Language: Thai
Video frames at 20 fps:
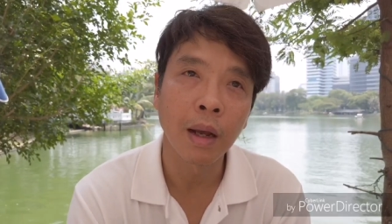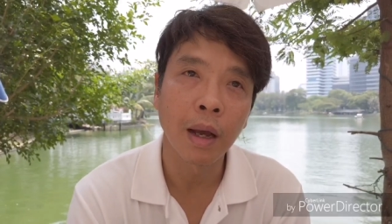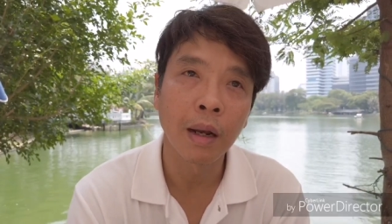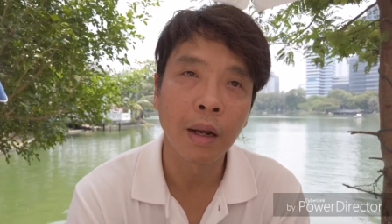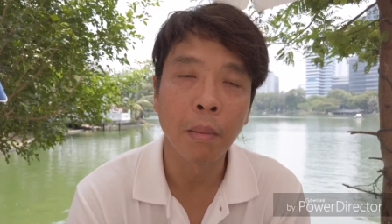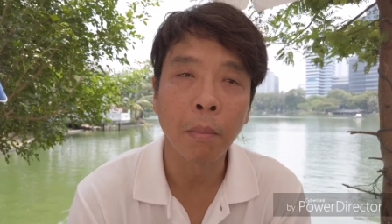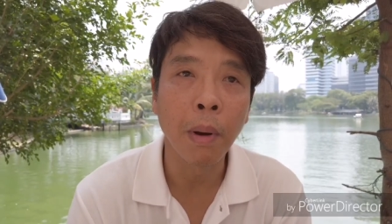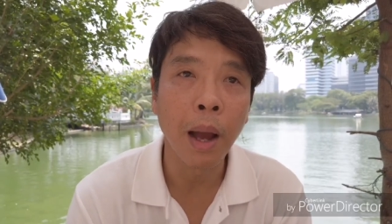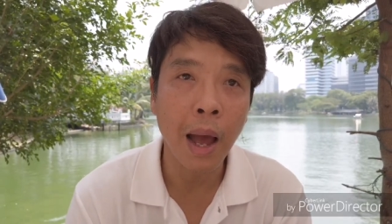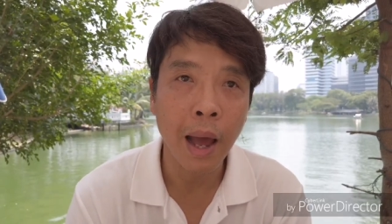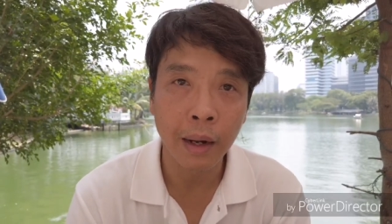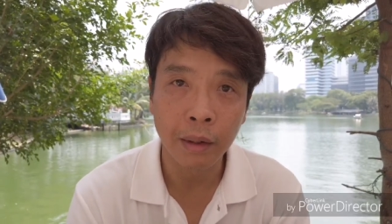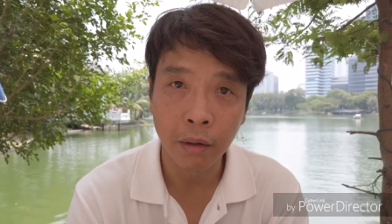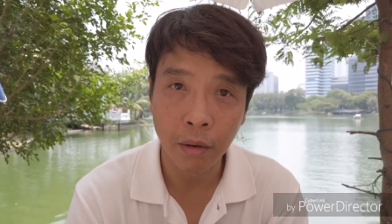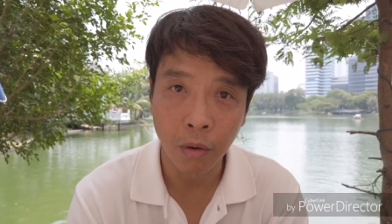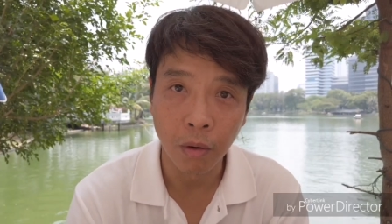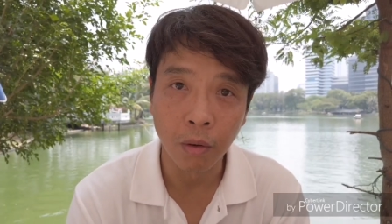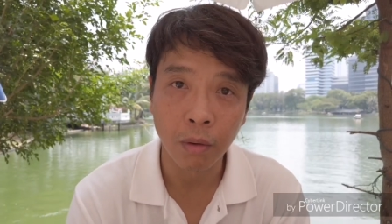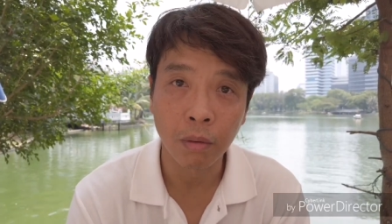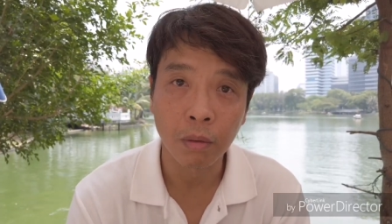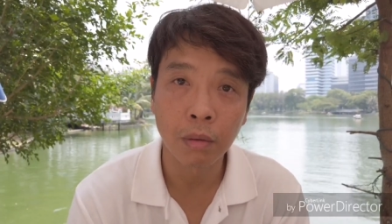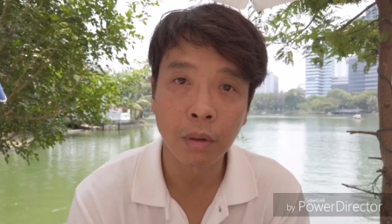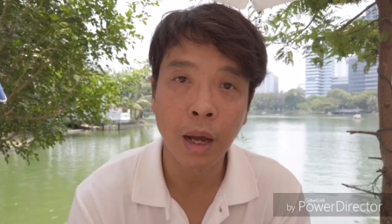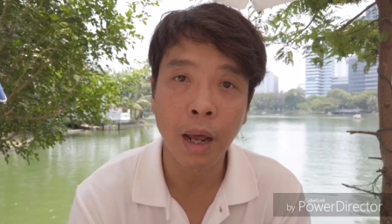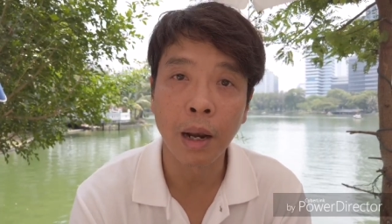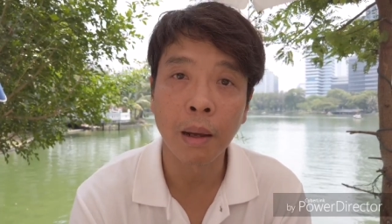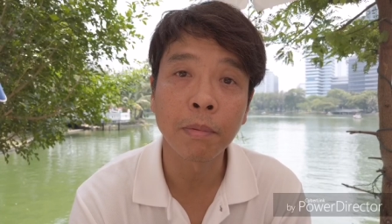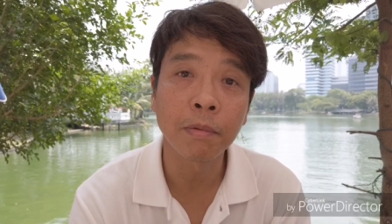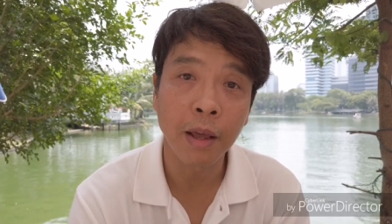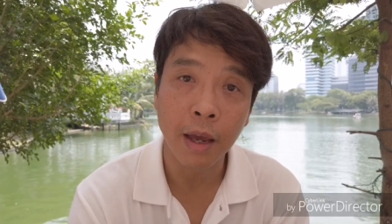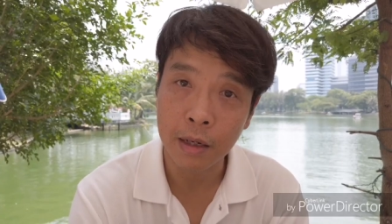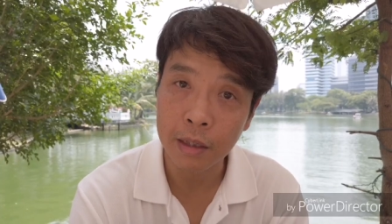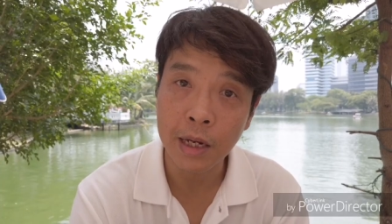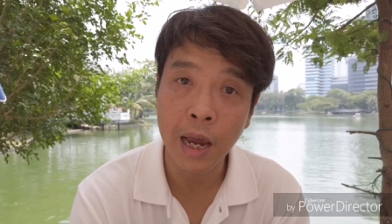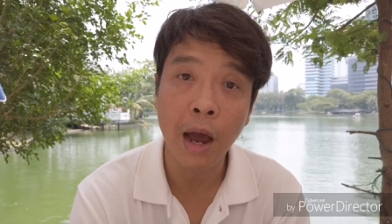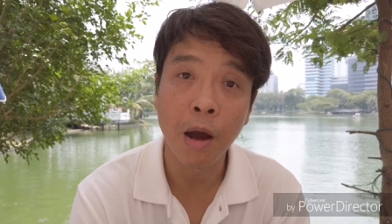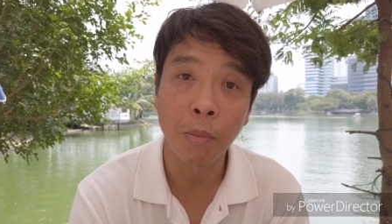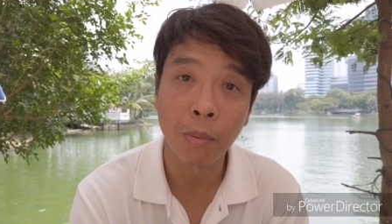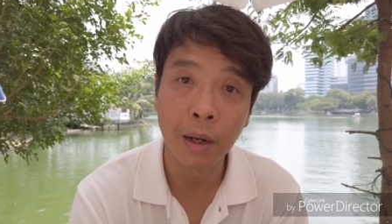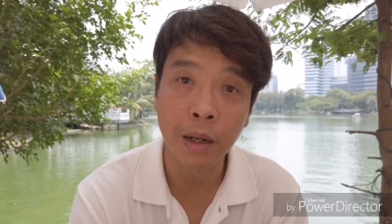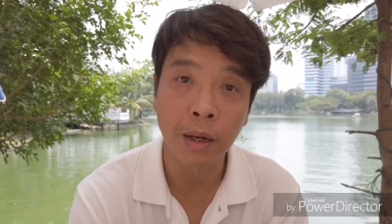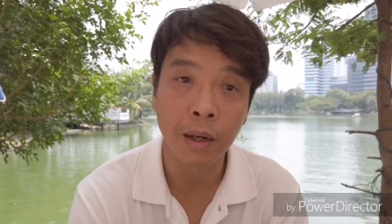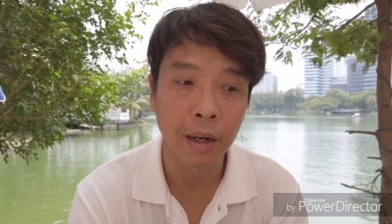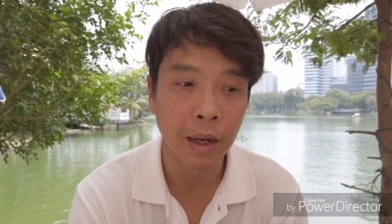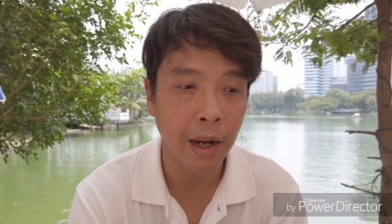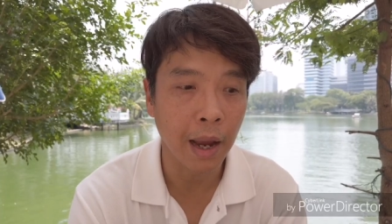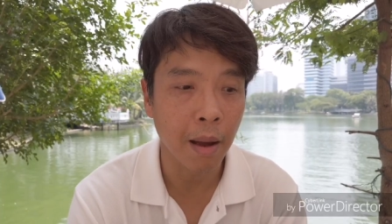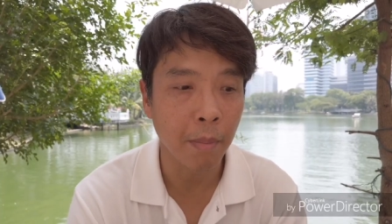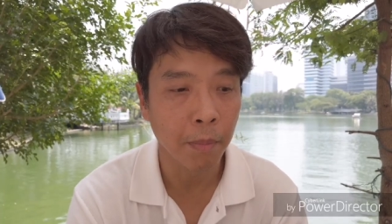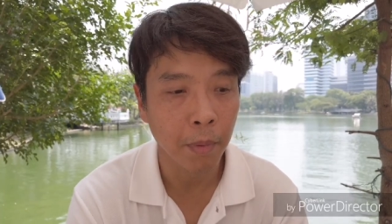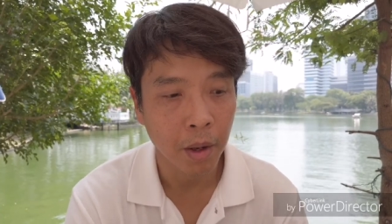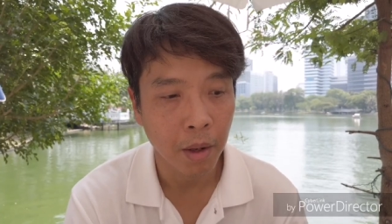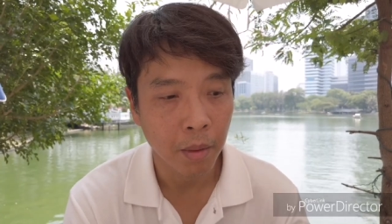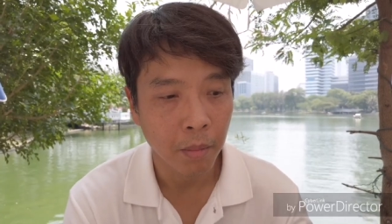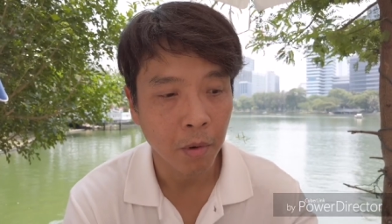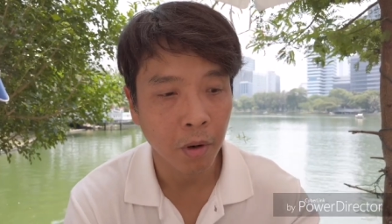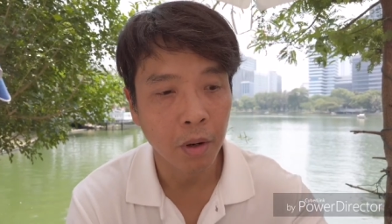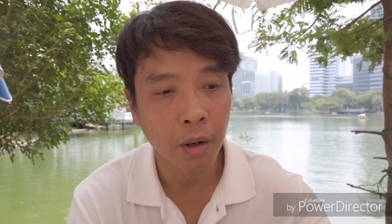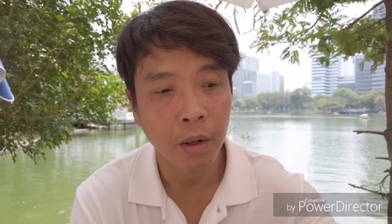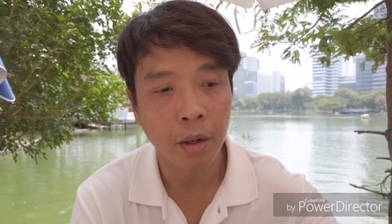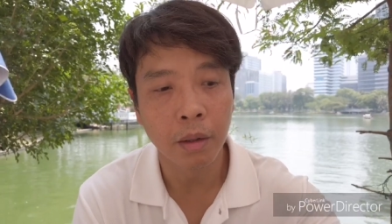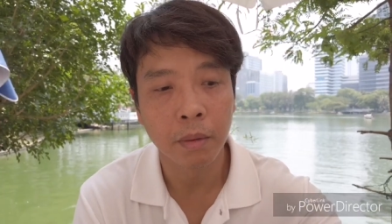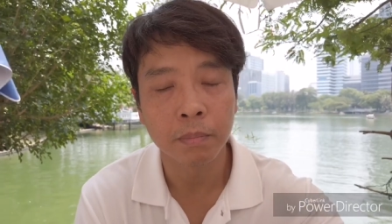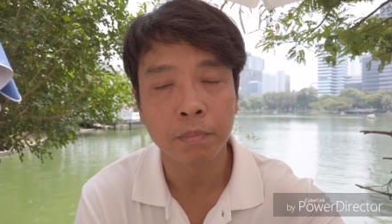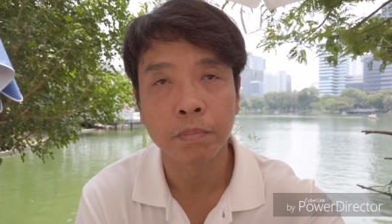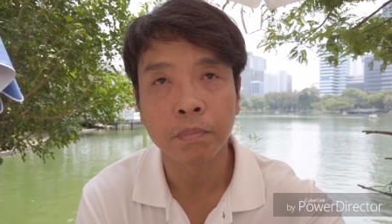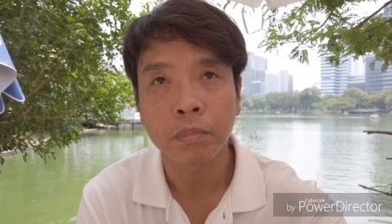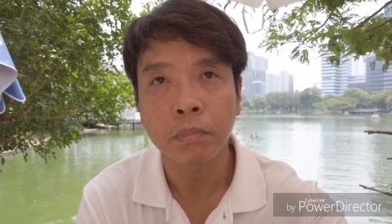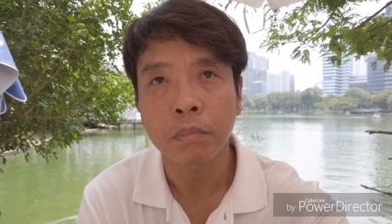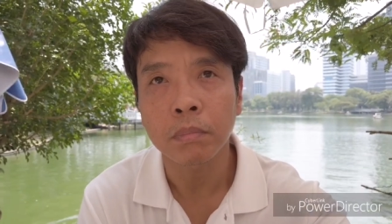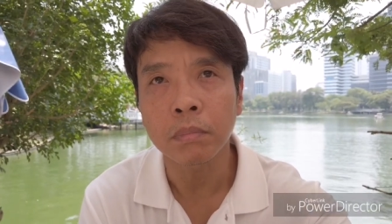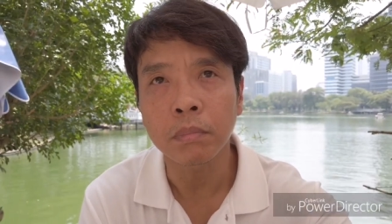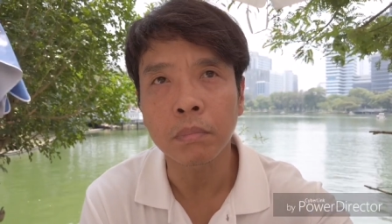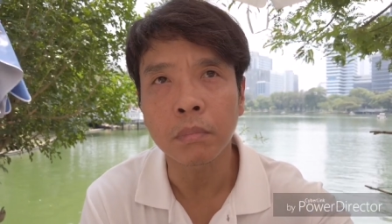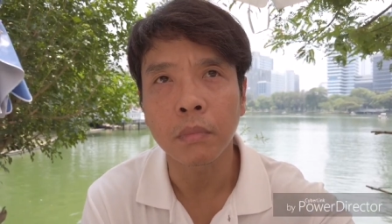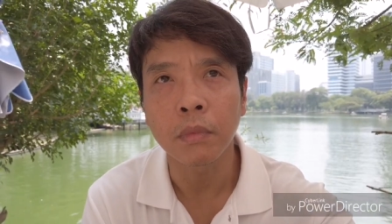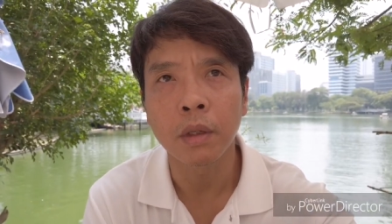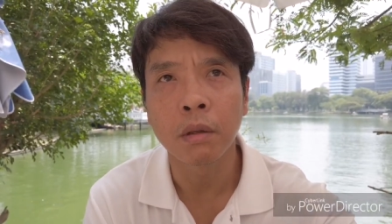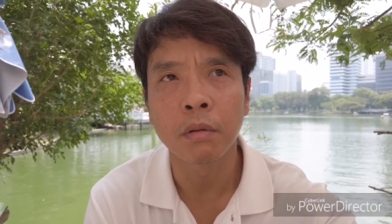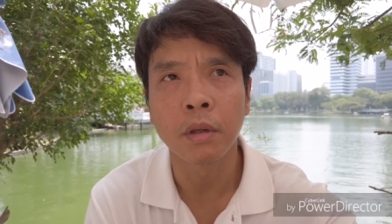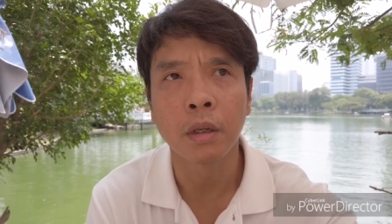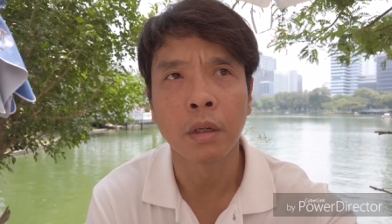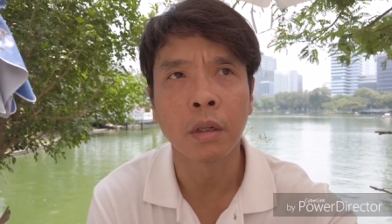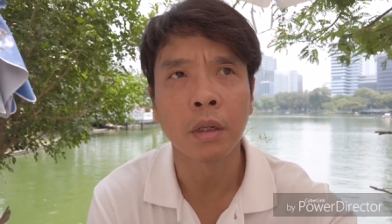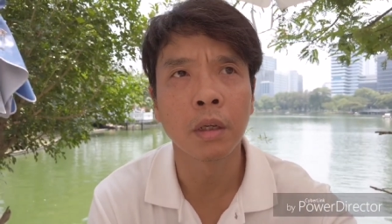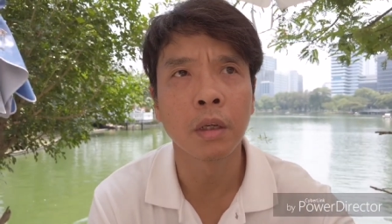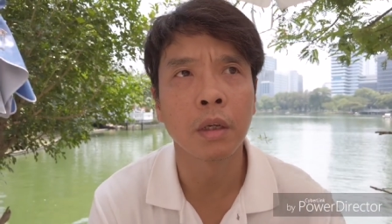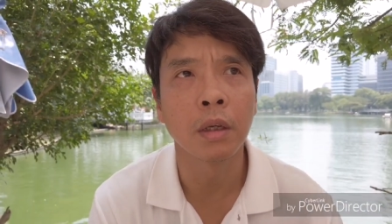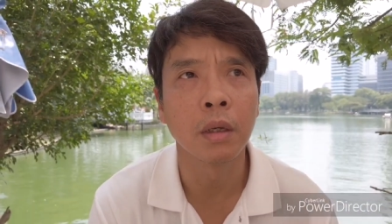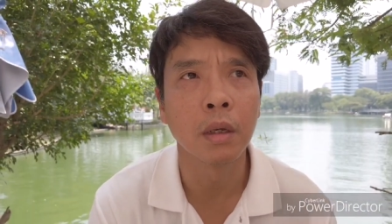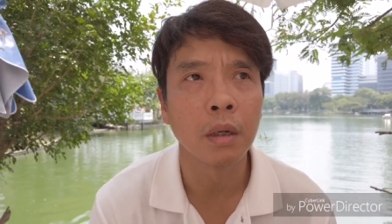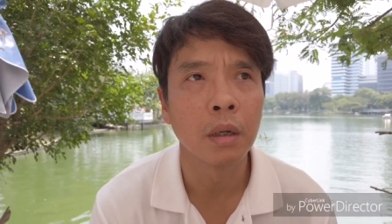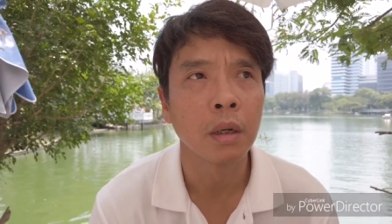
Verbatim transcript: การทำงานของการรับแสงเช้าไปเลยนะครับ เพราะนั้นสิ่งที่